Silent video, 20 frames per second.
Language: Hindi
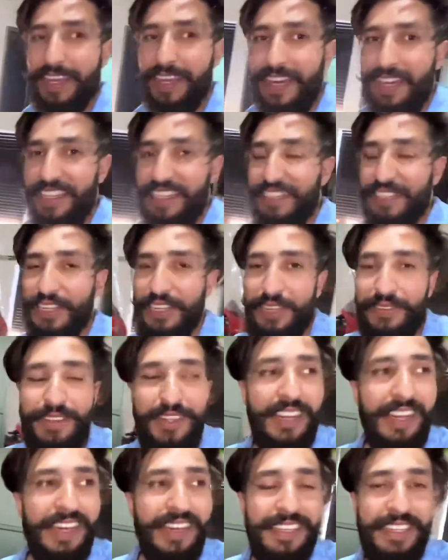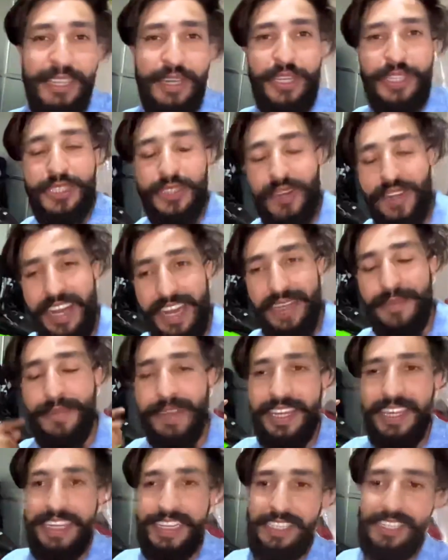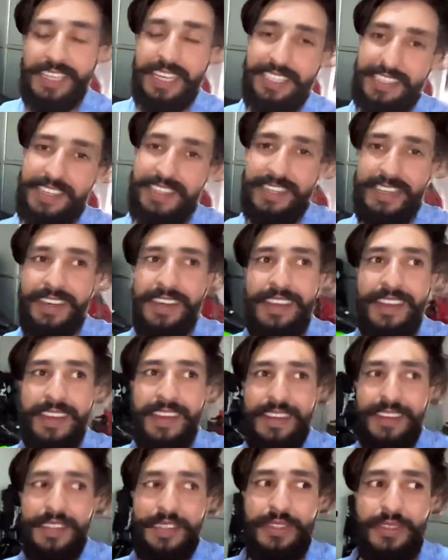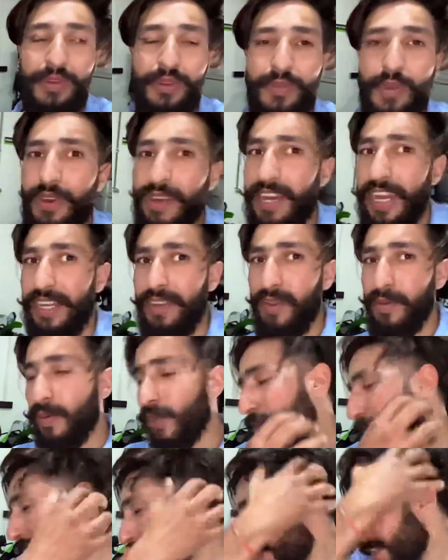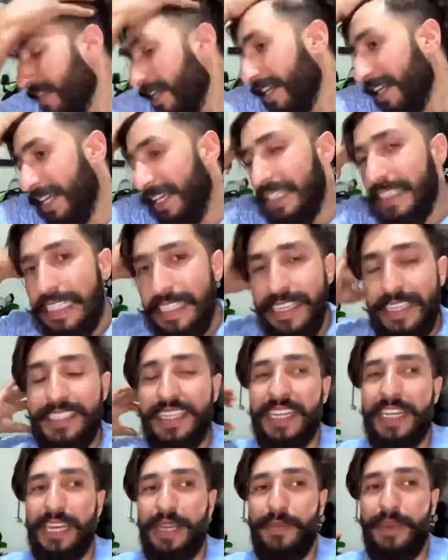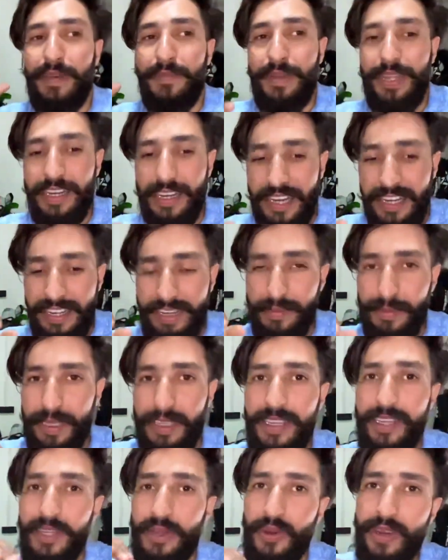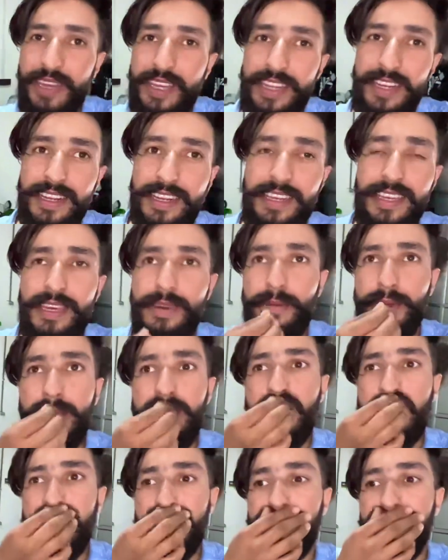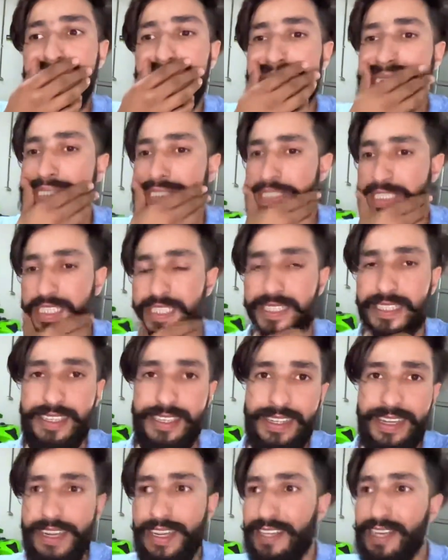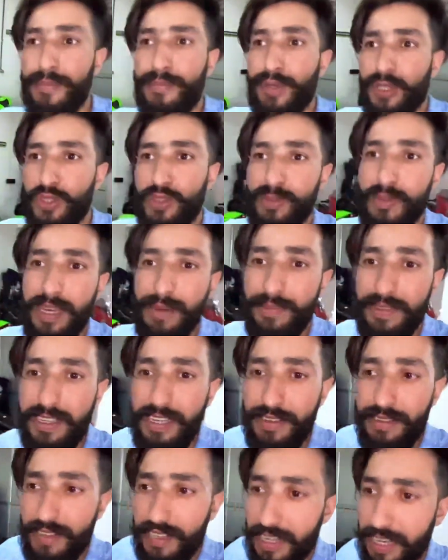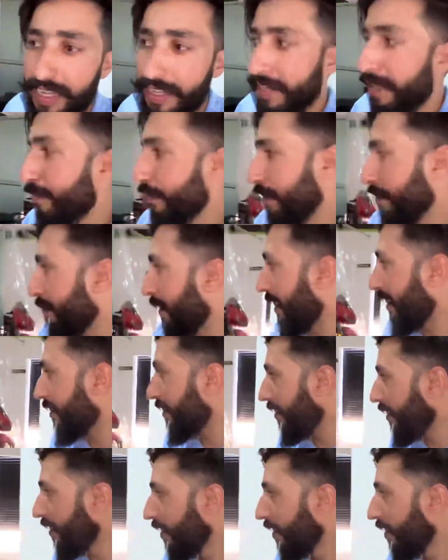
खाली डिलीवरी लेनी और इसको राइड पे लेके निकल जाना तो वो राइड भी बहुत मस्त रहेगी इसी के चक्कर में हमने राइड अभी रोक के रखी है भाई बस कल या परसों में हम डिलीवरी लेंगे अपनी बाइक की